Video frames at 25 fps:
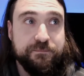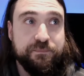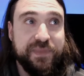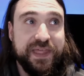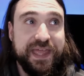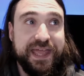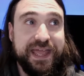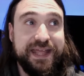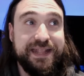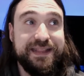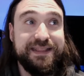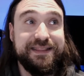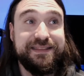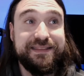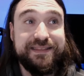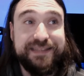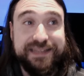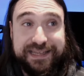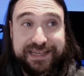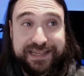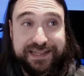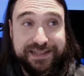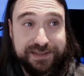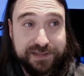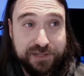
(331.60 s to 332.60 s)

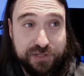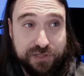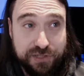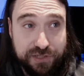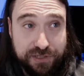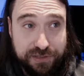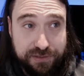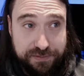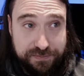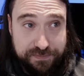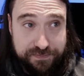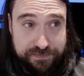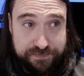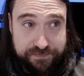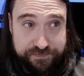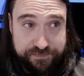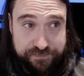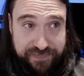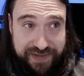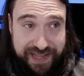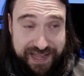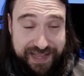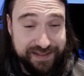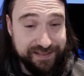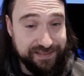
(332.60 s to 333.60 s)
Entiendo,
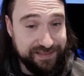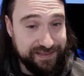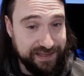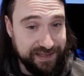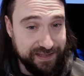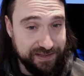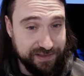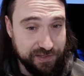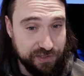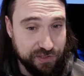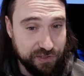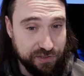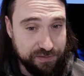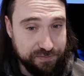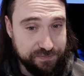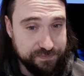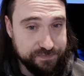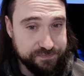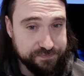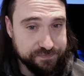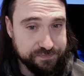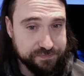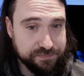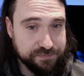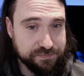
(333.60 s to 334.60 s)
entiendo
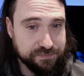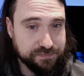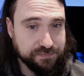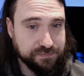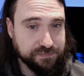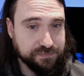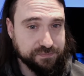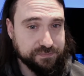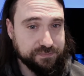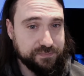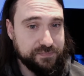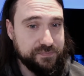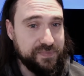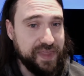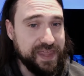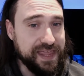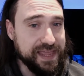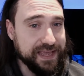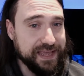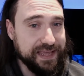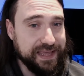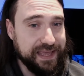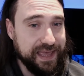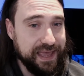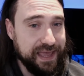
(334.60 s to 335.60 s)

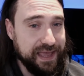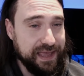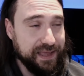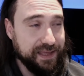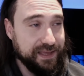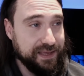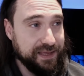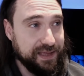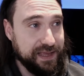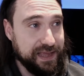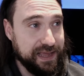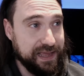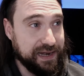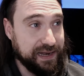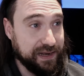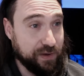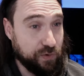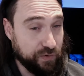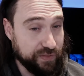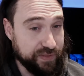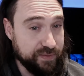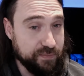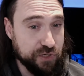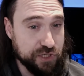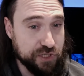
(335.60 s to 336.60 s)
que eh,
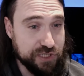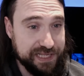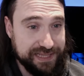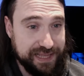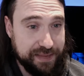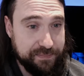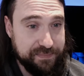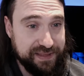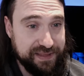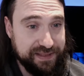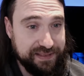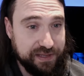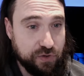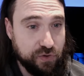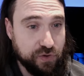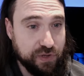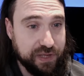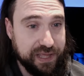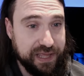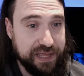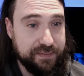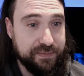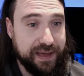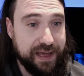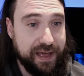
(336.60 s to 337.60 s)
recordemos que también dijo
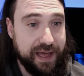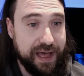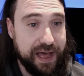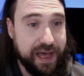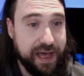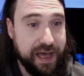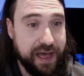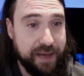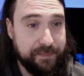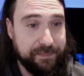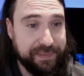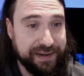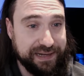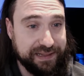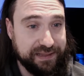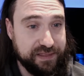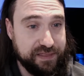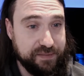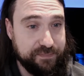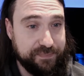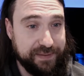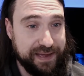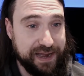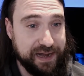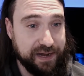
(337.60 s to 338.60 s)
que iba a
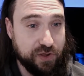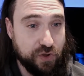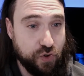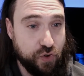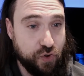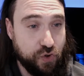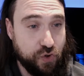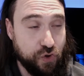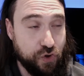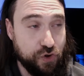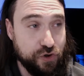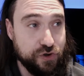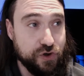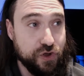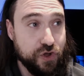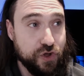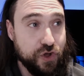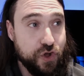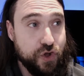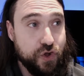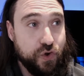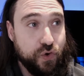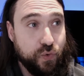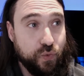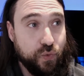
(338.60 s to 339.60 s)
participar con
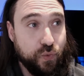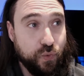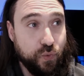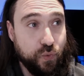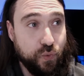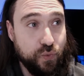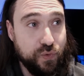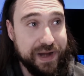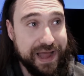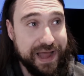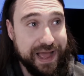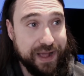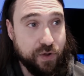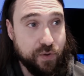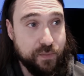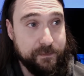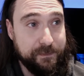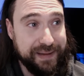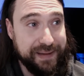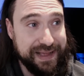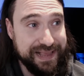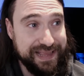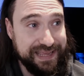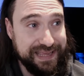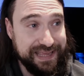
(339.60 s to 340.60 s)
una
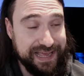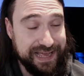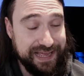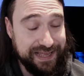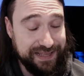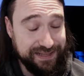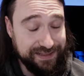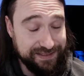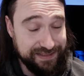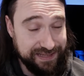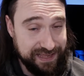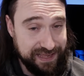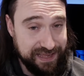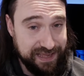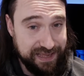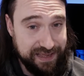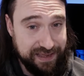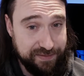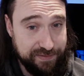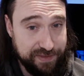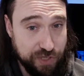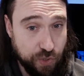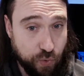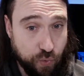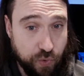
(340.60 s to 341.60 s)
compañía
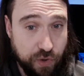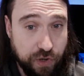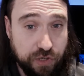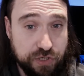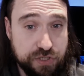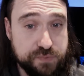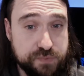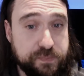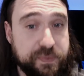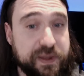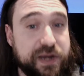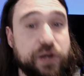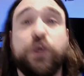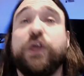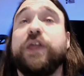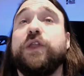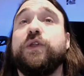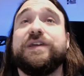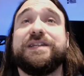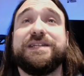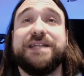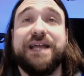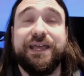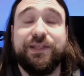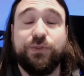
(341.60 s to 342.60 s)
de videojuegos, pero que no
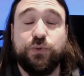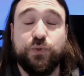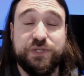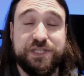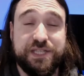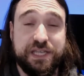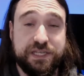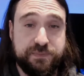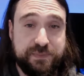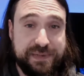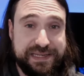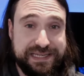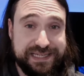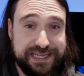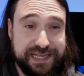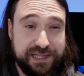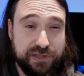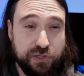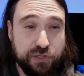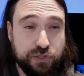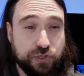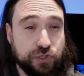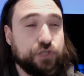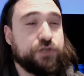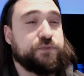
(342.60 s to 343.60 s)
es la que tú estás
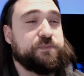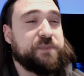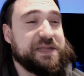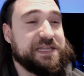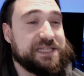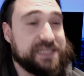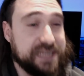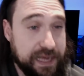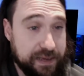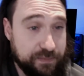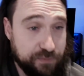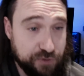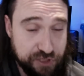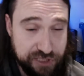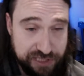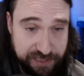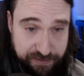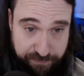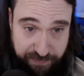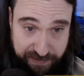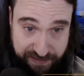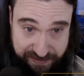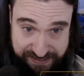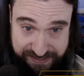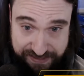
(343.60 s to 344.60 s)
pensando. Y todos pensábamos eh,
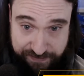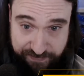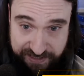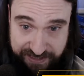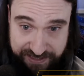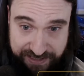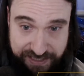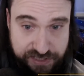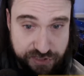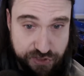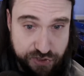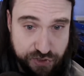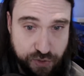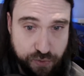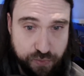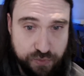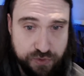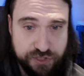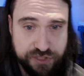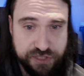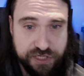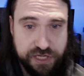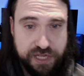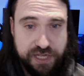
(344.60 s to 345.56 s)
precisamente en Souls.